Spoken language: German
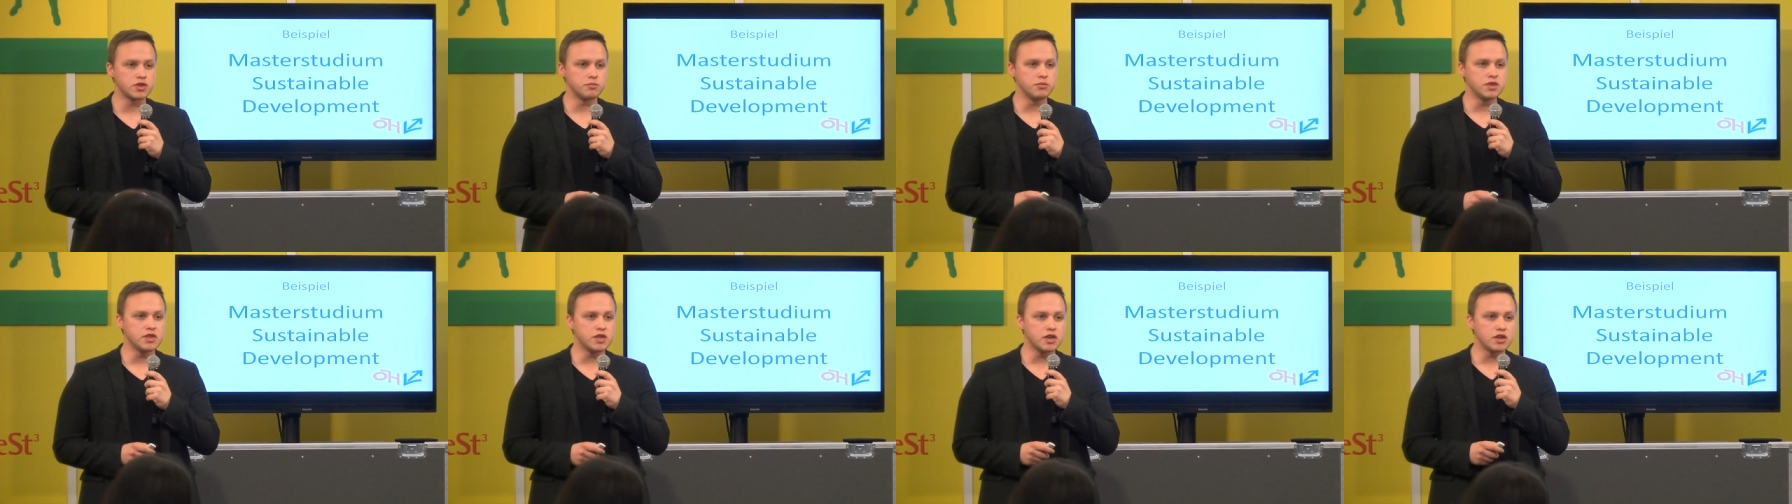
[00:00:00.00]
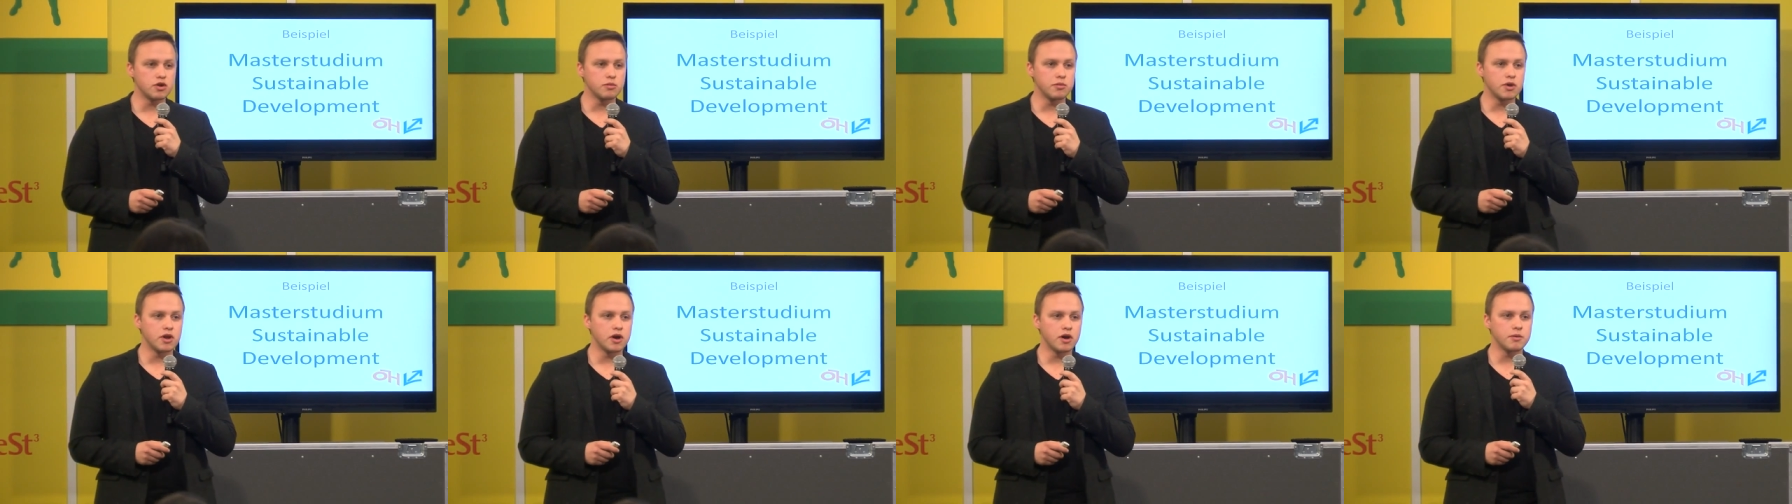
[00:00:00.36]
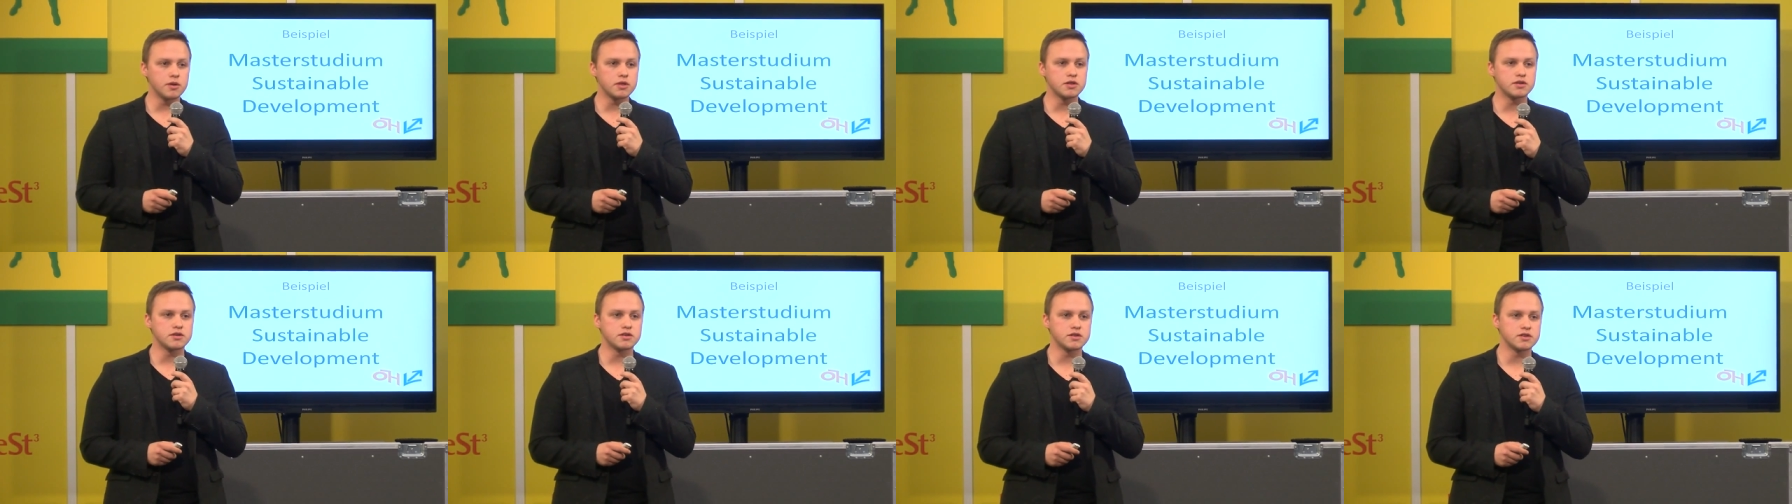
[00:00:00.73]
mitgenommen habe.
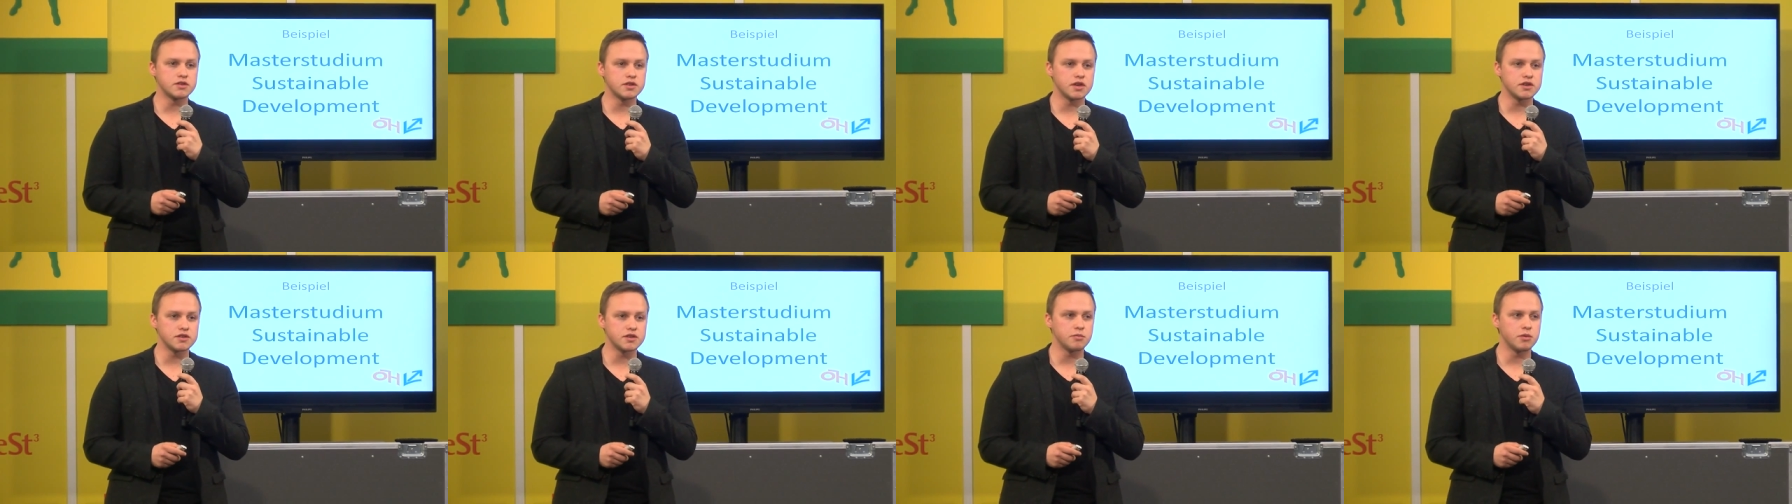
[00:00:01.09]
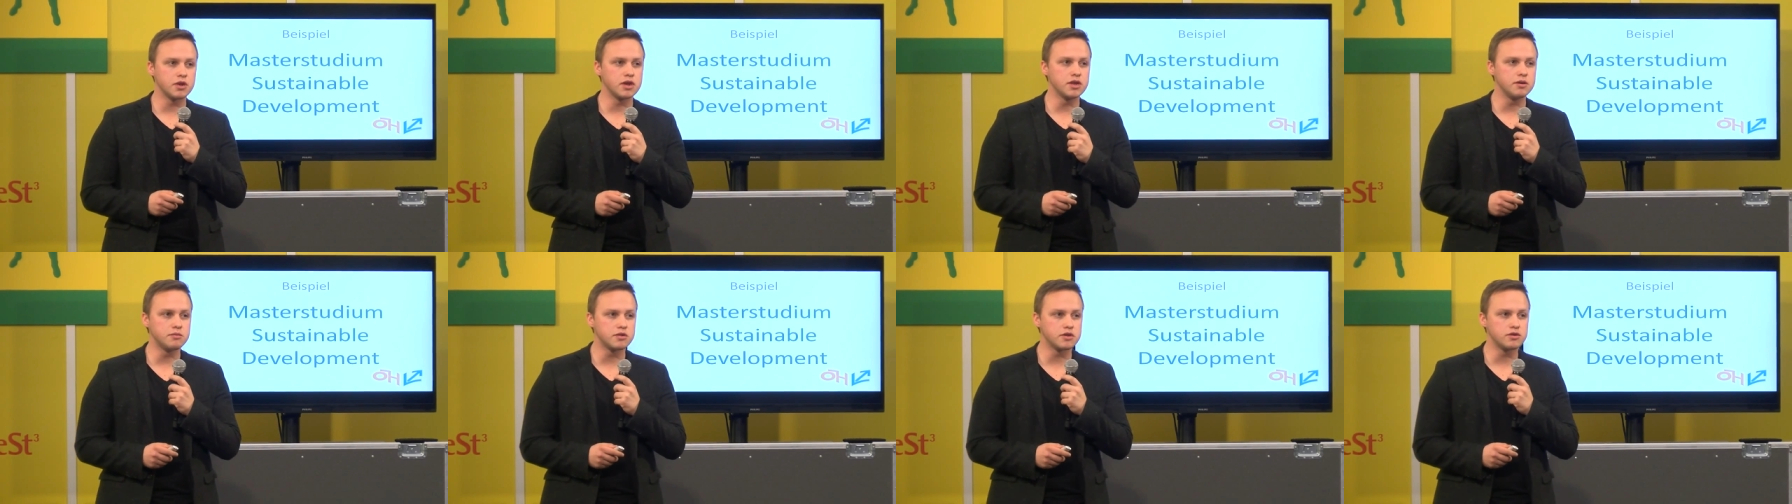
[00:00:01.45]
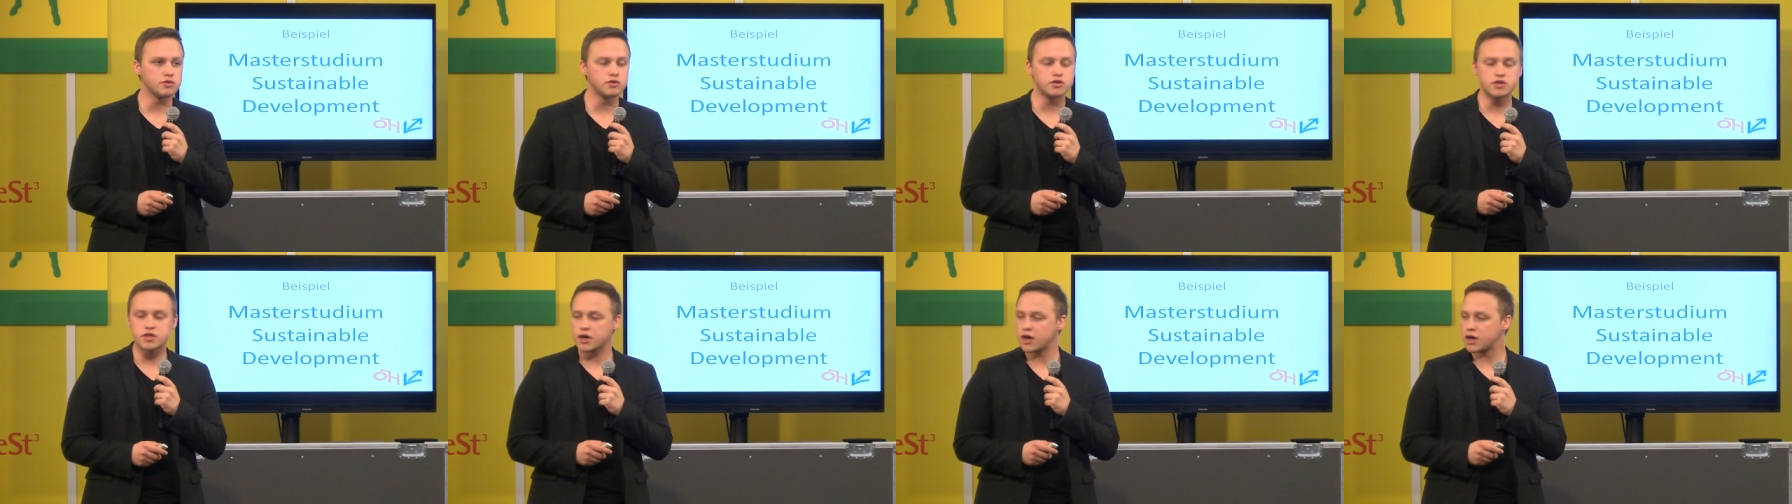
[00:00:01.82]
Das ist sehr, sehr beliebt in
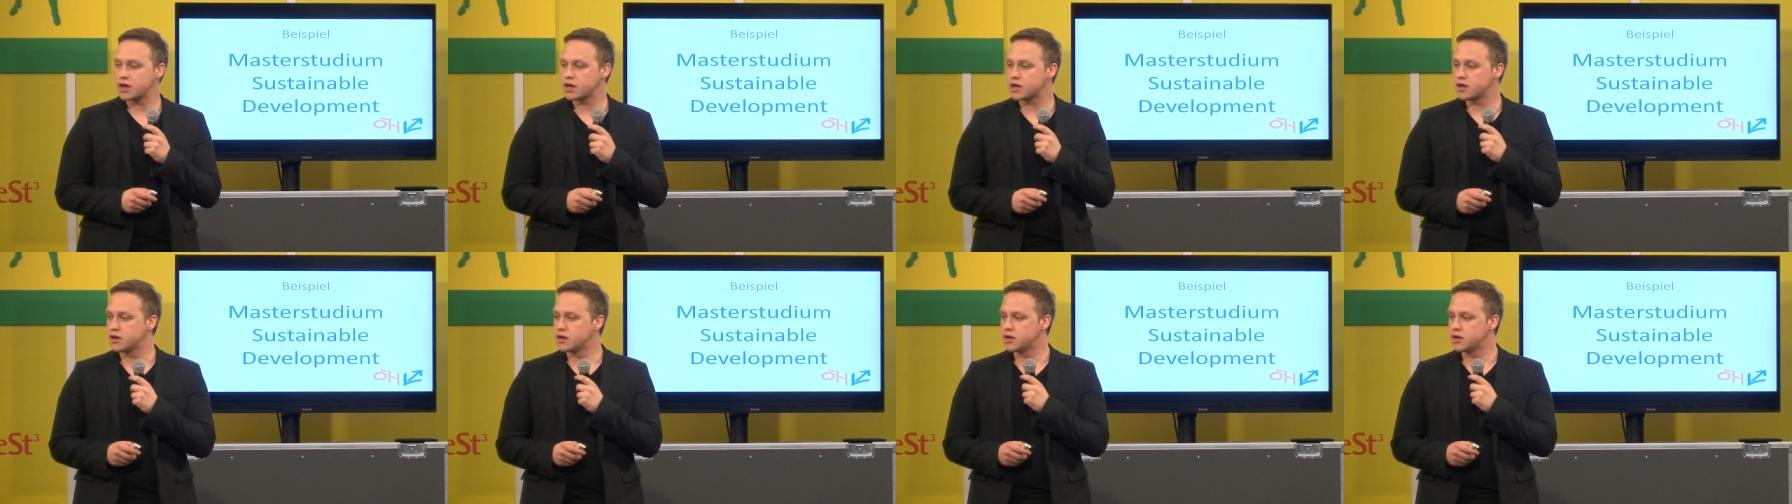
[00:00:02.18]
Österreich.